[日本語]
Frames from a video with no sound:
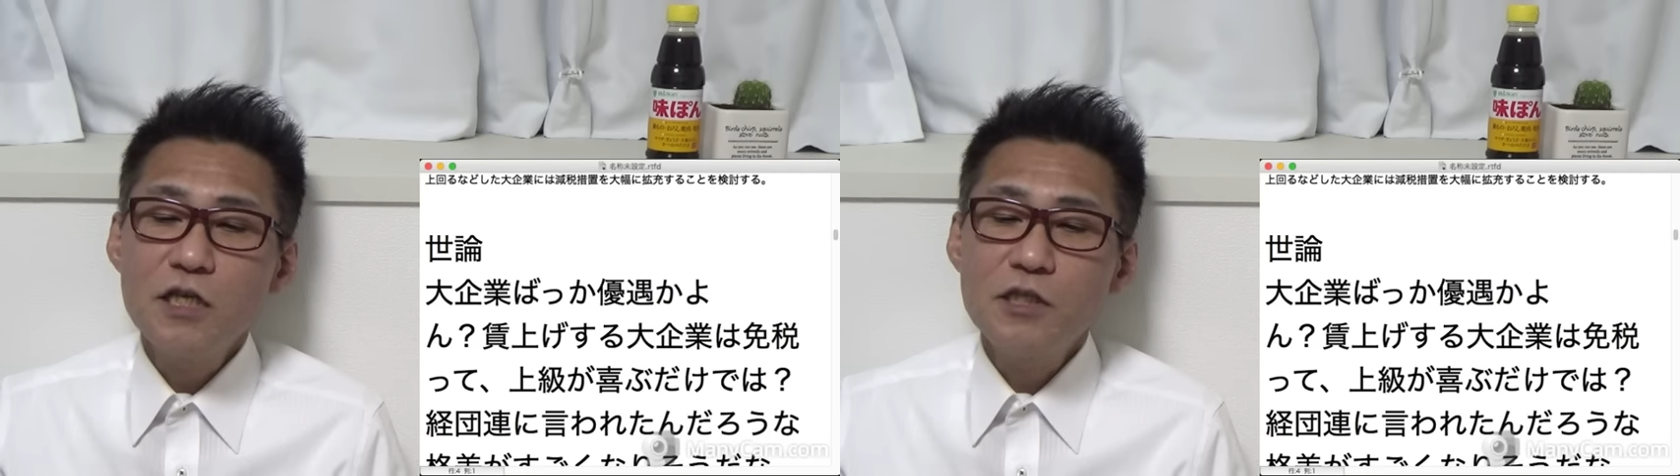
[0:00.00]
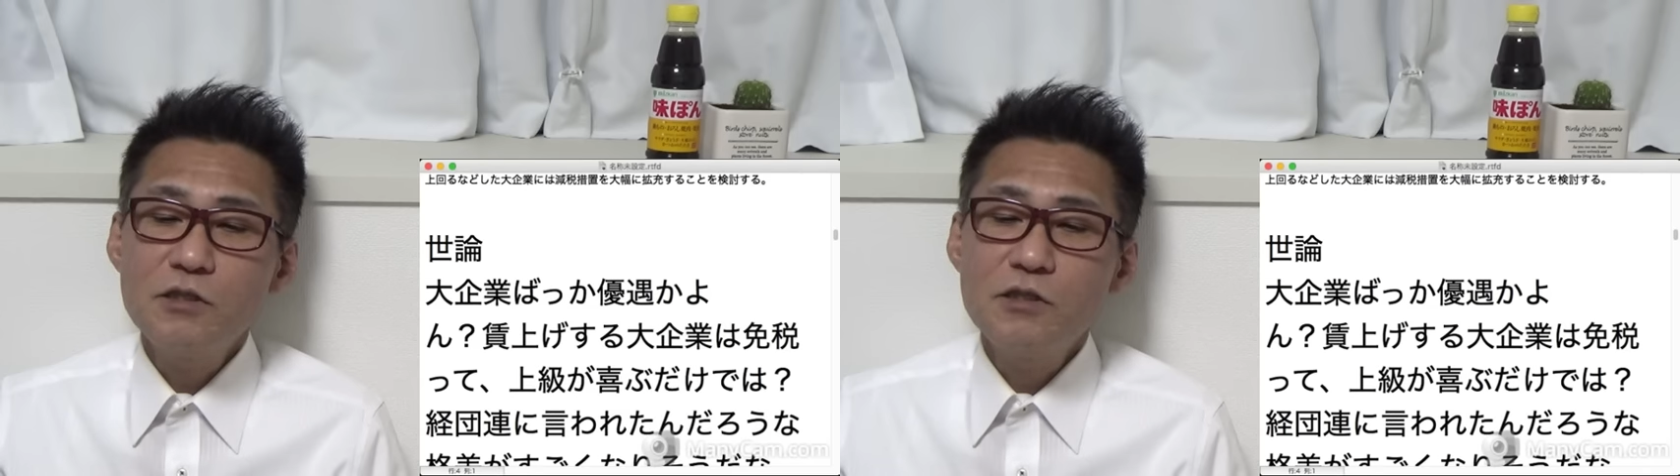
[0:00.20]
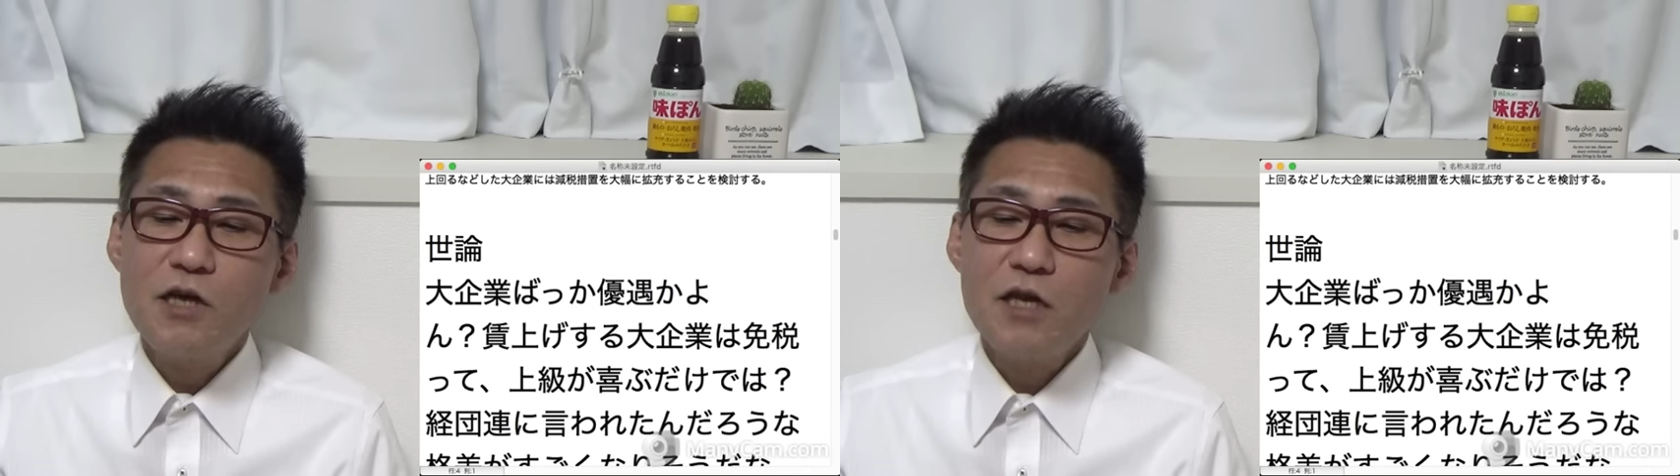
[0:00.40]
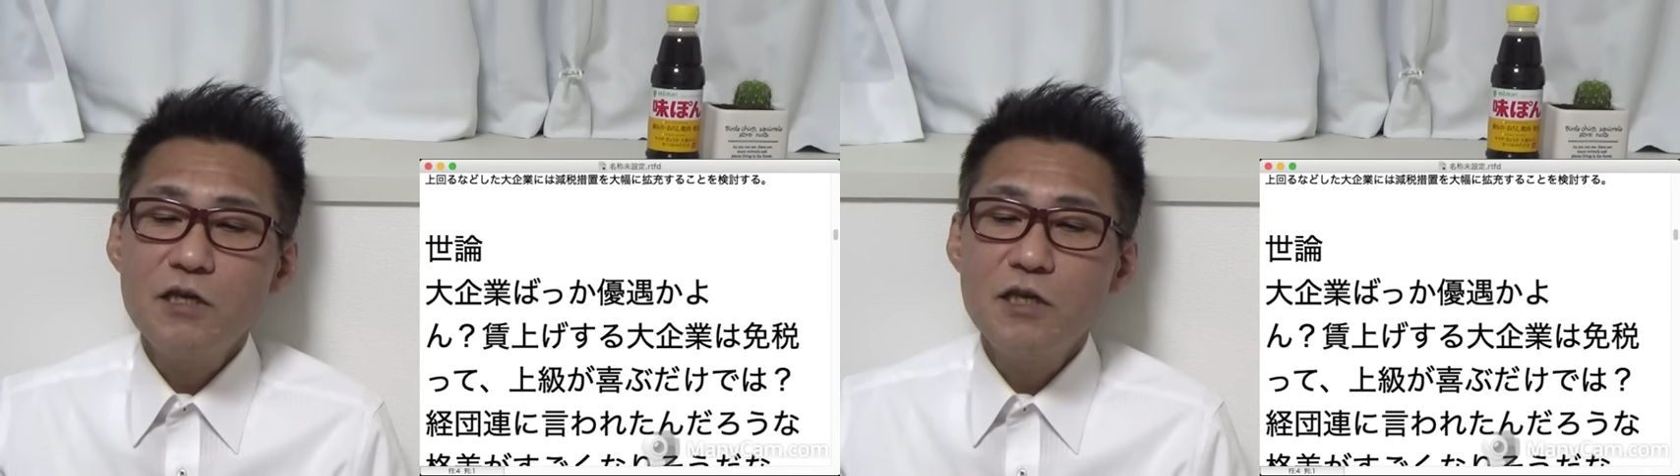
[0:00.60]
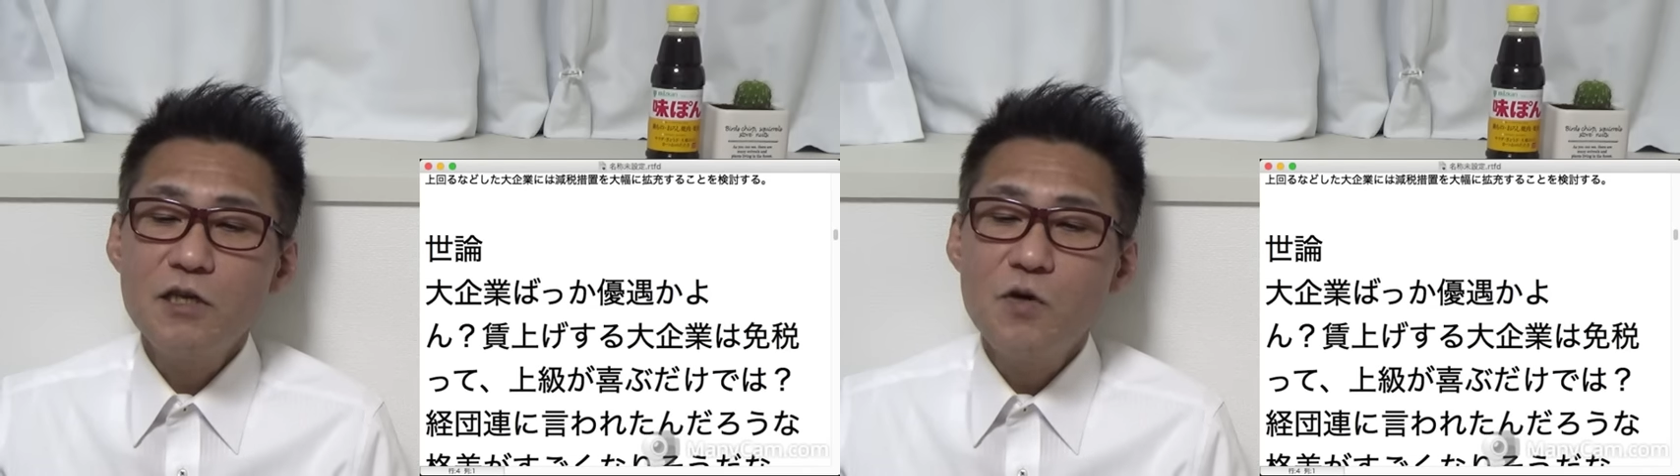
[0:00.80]
上げする
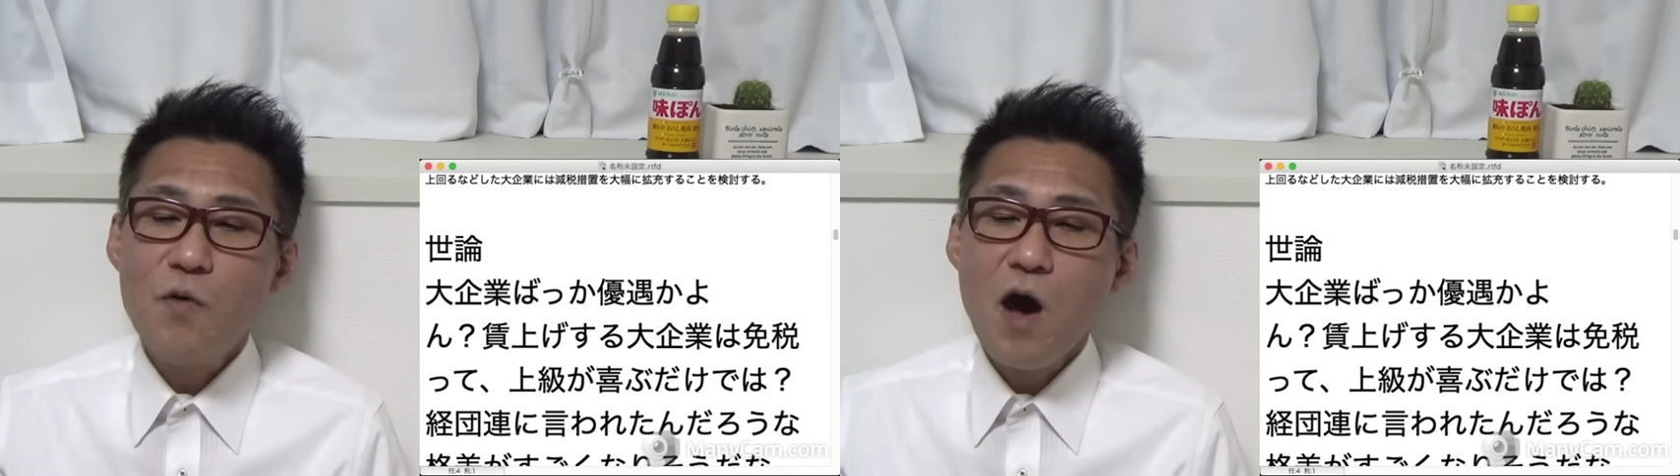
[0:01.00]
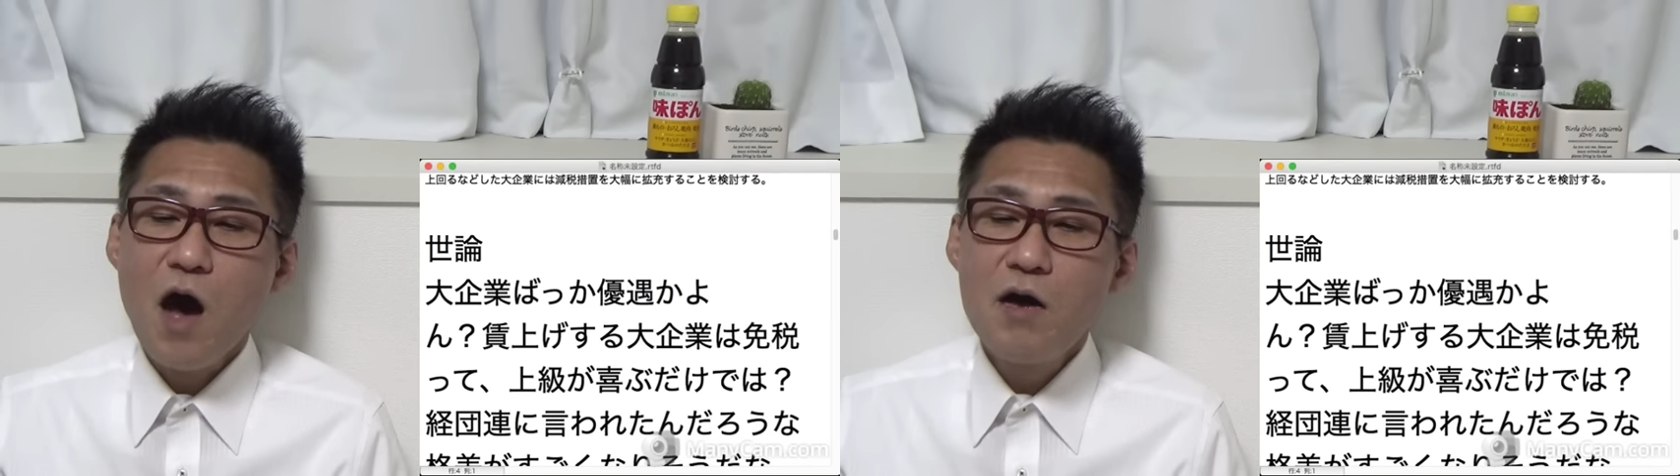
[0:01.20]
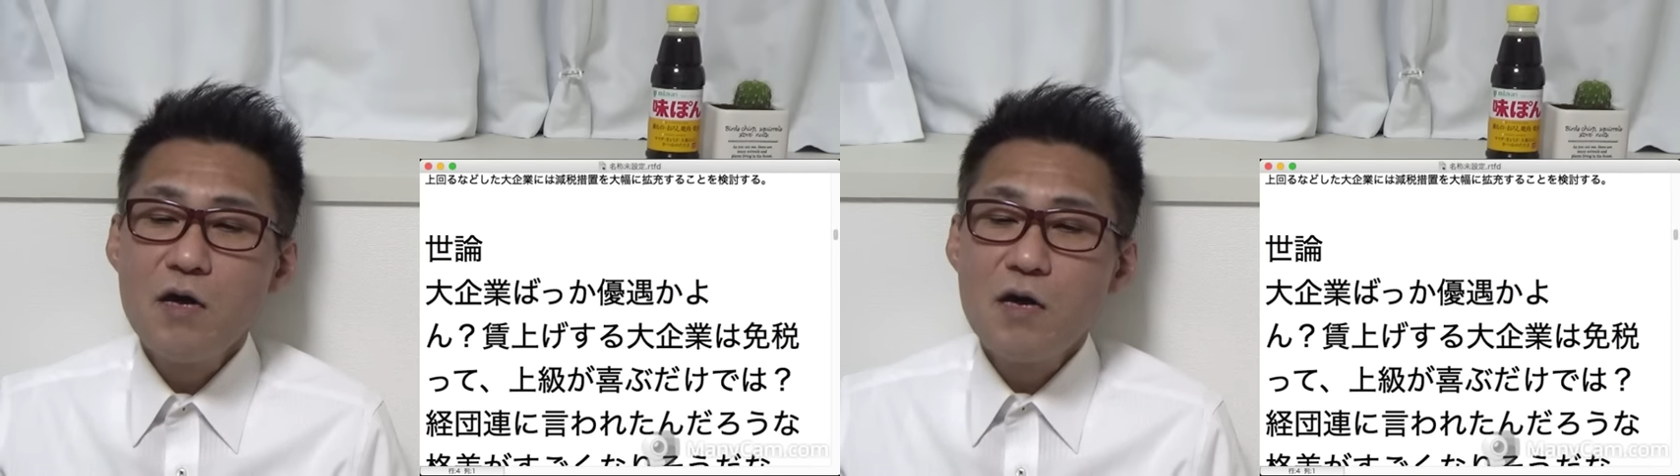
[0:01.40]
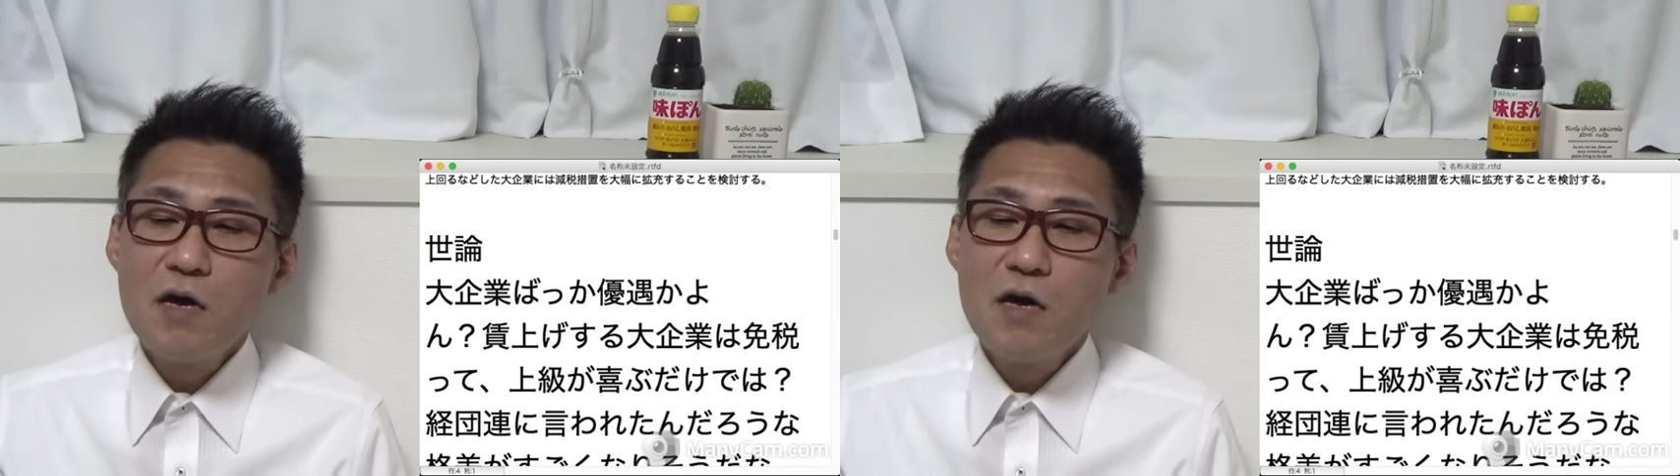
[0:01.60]
大企業は、